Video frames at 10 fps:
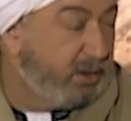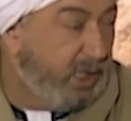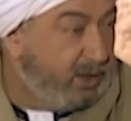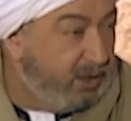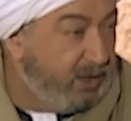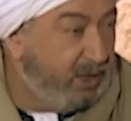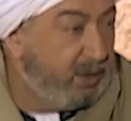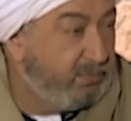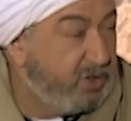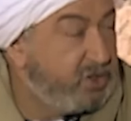
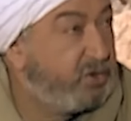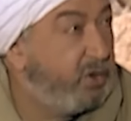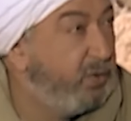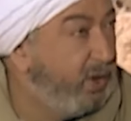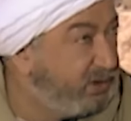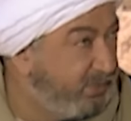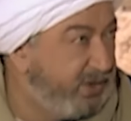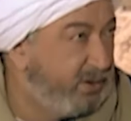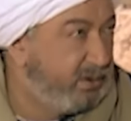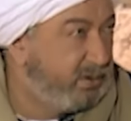يعني من زوجي وادبي
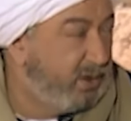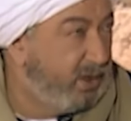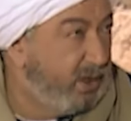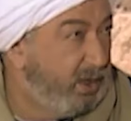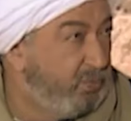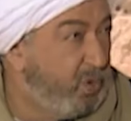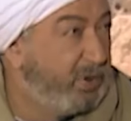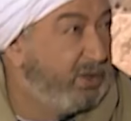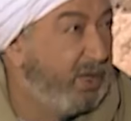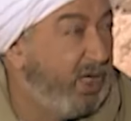
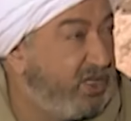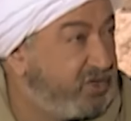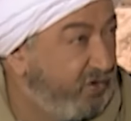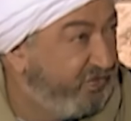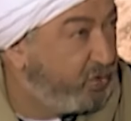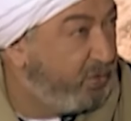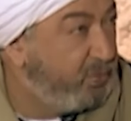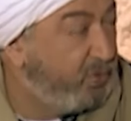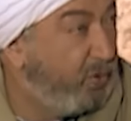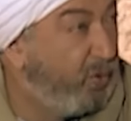ممكن اراعي ظروفكم
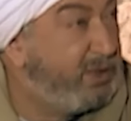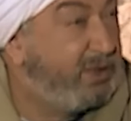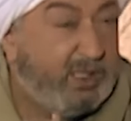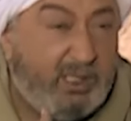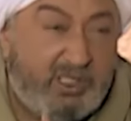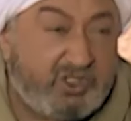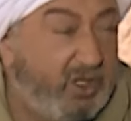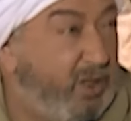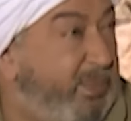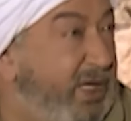وانقل
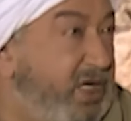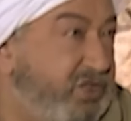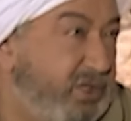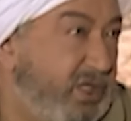الحجاره ببلاش